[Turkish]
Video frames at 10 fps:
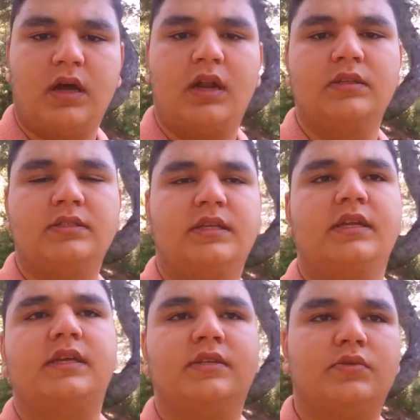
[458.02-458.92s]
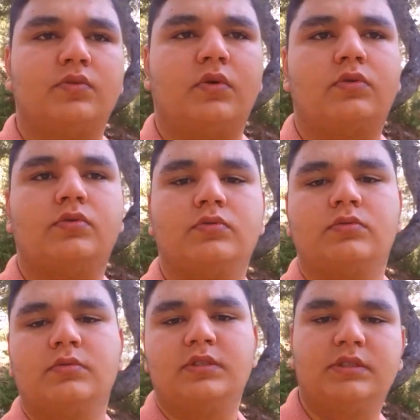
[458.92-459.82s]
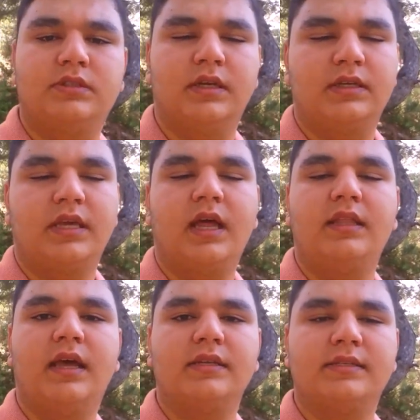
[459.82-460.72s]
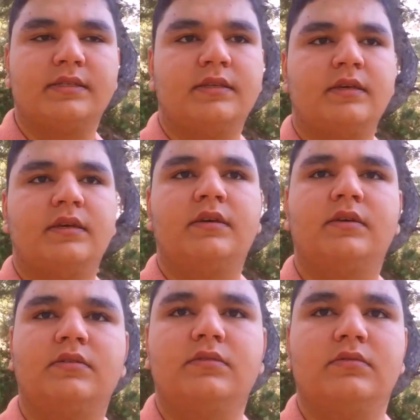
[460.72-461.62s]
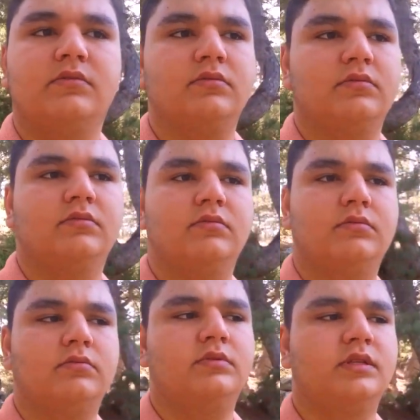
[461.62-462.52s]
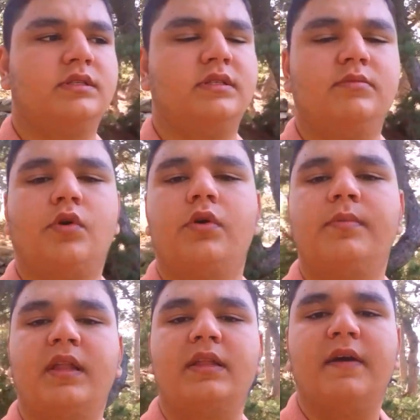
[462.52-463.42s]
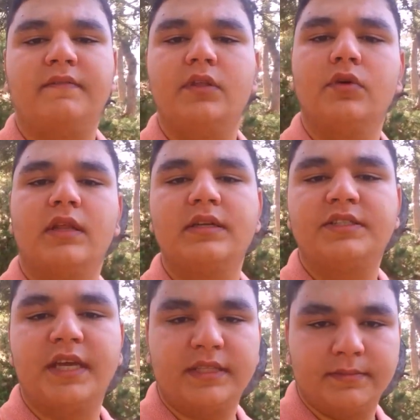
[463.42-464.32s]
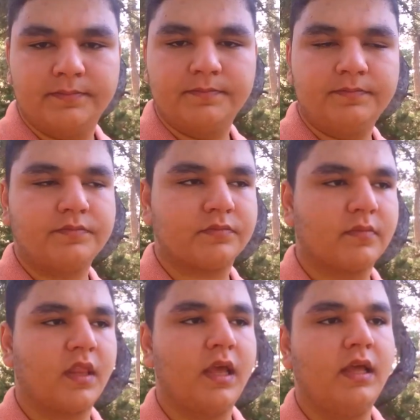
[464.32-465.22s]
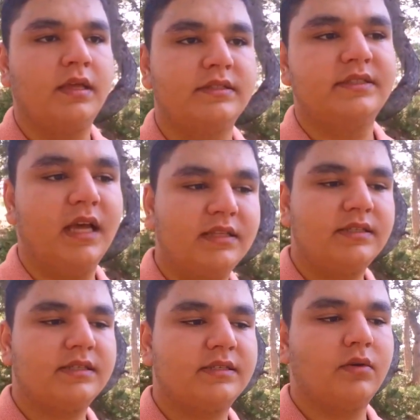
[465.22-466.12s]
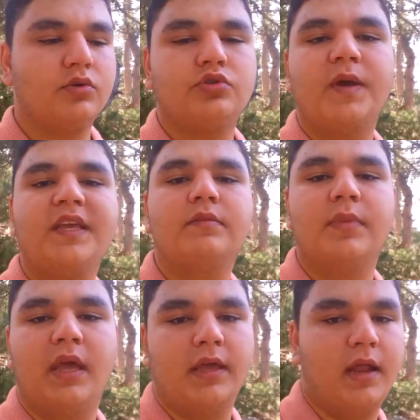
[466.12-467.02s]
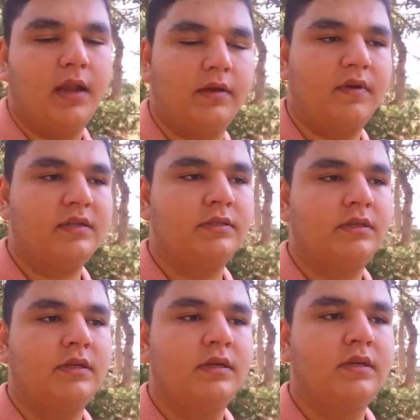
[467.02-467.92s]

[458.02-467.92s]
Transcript: karanlık dere Zorkun, işte keldas e, nasıl diyeyim koyunbeleden videolarını çektim. Yalnız hoşuma gitmeyen yerler var.